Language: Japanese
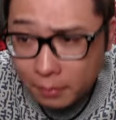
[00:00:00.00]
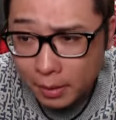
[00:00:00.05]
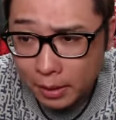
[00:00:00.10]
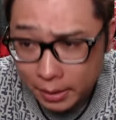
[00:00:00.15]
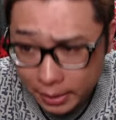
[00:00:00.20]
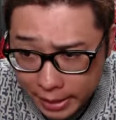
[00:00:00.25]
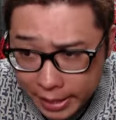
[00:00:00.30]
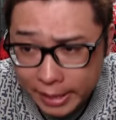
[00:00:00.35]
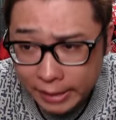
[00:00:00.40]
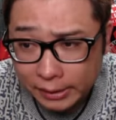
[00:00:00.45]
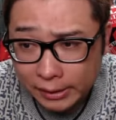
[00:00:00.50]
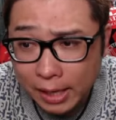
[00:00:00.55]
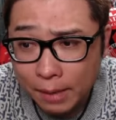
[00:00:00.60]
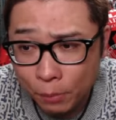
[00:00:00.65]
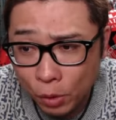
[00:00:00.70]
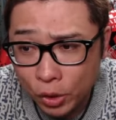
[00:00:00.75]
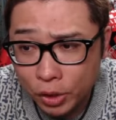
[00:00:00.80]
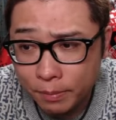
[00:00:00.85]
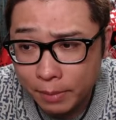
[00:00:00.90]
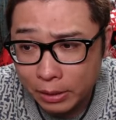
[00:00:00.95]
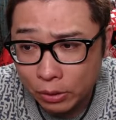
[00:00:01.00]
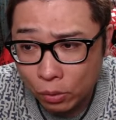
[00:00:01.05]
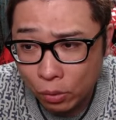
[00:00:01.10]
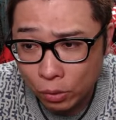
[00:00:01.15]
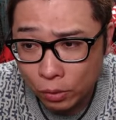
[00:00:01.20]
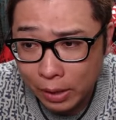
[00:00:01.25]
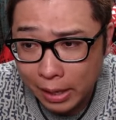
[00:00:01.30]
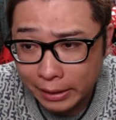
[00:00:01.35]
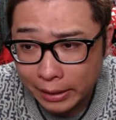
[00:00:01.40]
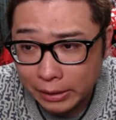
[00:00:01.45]
で、しかも今のこ
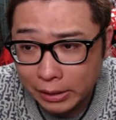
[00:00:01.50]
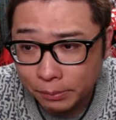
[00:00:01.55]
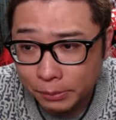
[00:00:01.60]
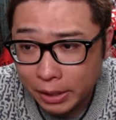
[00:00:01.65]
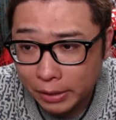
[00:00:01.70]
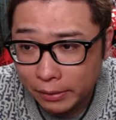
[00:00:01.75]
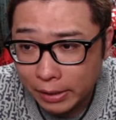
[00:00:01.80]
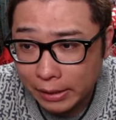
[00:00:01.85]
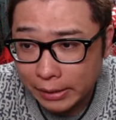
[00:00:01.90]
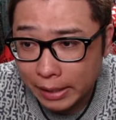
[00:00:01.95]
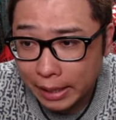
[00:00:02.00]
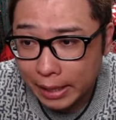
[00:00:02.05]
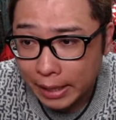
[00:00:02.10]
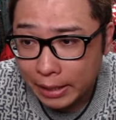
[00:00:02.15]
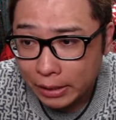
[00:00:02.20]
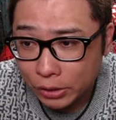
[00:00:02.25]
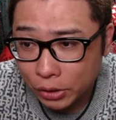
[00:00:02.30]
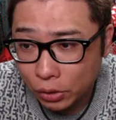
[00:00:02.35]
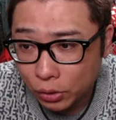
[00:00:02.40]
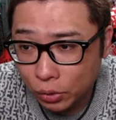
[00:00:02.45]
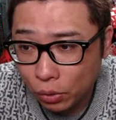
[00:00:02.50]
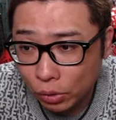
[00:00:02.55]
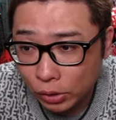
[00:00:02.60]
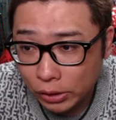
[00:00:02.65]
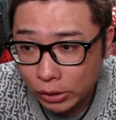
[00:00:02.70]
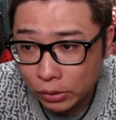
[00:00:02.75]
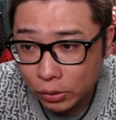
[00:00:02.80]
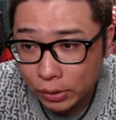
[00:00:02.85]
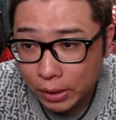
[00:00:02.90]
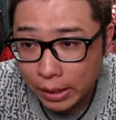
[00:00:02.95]
の形見てください。ちょっと押
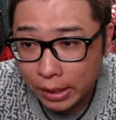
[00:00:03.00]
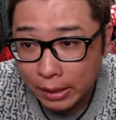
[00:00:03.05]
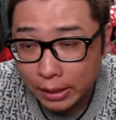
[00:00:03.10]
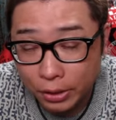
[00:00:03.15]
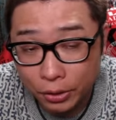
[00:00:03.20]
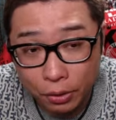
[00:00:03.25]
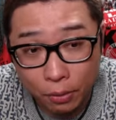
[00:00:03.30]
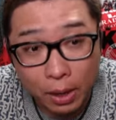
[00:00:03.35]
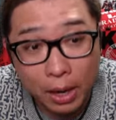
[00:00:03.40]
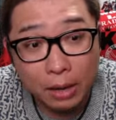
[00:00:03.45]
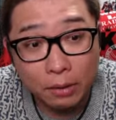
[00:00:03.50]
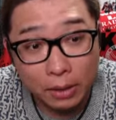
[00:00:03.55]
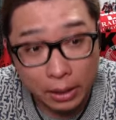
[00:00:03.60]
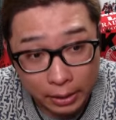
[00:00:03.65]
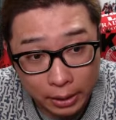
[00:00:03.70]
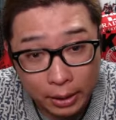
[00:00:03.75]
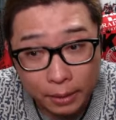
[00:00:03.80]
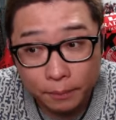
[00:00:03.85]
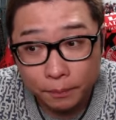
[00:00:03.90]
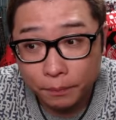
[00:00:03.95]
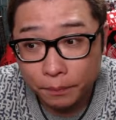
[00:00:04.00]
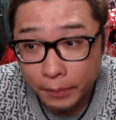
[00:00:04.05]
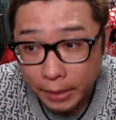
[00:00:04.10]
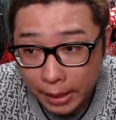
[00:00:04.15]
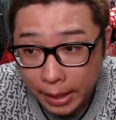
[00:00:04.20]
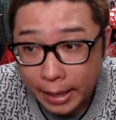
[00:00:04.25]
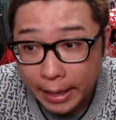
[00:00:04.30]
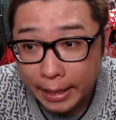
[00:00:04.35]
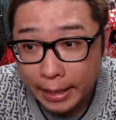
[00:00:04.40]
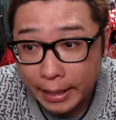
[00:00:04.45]
しそうだなっていうのはわかるかな
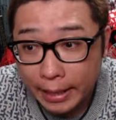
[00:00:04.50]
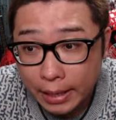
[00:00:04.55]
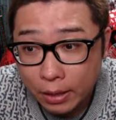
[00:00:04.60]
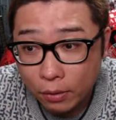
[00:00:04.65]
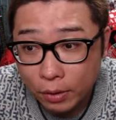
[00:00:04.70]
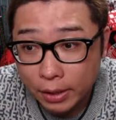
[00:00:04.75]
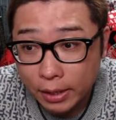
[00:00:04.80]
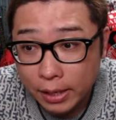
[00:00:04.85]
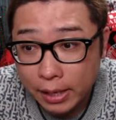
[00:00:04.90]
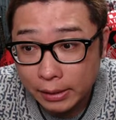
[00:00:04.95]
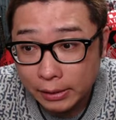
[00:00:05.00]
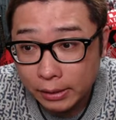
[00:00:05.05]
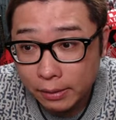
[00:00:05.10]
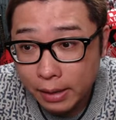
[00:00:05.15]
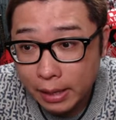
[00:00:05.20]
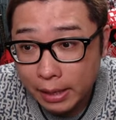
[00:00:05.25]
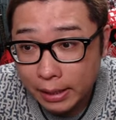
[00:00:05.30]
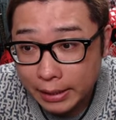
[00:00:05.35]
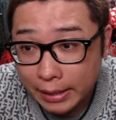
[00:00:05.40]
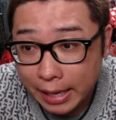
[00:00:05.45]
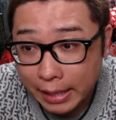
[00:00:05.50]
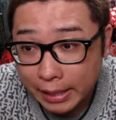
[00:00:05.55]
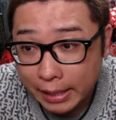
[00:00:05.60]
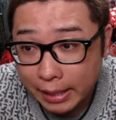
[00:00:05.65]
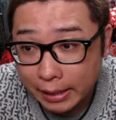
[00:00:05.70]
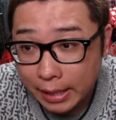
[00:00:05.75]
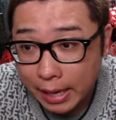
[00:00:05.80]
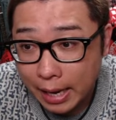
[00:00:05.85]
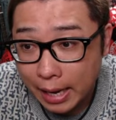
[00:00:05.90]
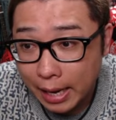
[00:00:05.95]
はい。これに関しては、左
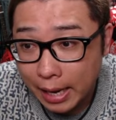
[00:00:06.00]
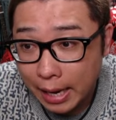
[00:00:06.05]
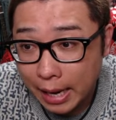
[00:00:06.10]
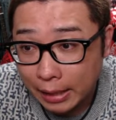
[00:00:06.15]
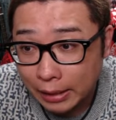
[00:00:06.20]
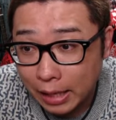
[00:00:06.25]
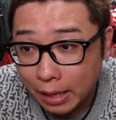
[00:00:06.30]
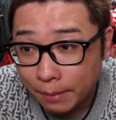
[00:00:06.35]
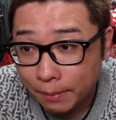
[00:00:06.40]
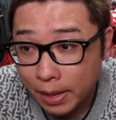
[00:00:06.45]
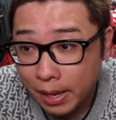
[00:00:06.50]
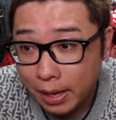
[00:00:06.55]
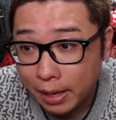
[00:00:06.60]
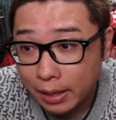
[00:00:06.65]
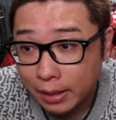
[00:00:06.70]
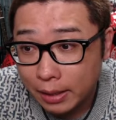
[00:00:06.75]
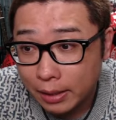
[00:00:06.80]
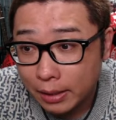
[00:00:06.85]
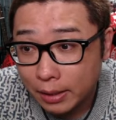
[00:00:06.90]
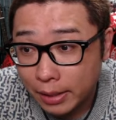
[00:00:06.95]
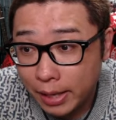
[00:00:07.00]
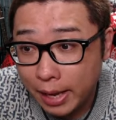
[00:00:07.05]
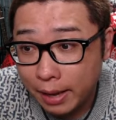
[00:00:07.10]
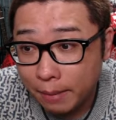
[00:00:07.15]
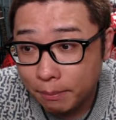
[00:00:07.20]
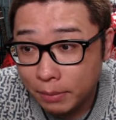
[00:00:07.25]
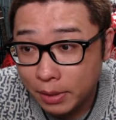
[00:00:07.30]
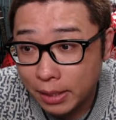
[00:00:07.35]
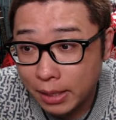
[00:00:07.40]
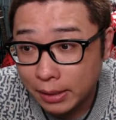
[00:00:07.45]
肩、頭、で、
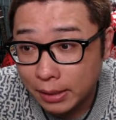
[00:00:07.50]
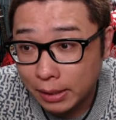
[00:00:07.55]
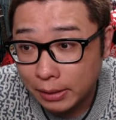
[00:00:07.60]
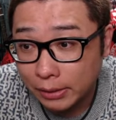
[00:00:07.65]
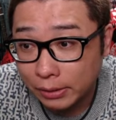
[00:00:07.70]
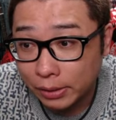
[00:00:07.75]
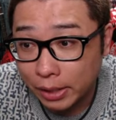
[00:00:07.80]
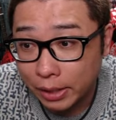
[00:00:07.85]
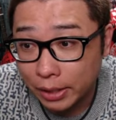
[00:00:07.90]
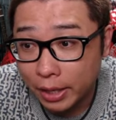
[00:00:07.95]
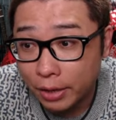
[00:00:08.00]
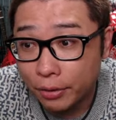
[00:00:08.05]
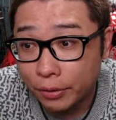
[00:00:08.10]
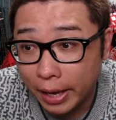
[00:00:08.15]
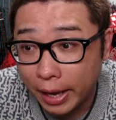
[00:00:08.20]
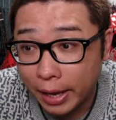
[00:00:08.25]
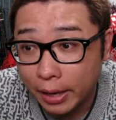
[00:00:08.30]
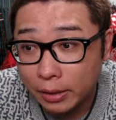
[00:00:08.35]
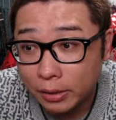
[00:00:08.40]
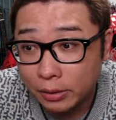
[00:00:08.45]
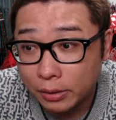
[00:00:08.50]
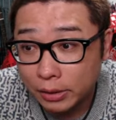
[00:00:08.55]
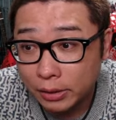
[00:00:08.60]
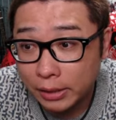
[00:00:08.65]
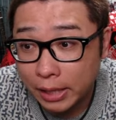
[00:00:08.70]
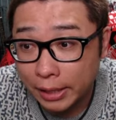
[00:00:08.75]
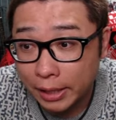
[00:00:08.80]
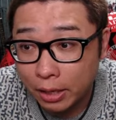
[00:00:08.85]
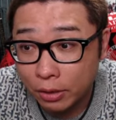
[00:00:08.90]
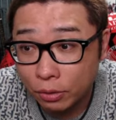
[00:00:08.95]
右肩作ってきてるよね。チャンネル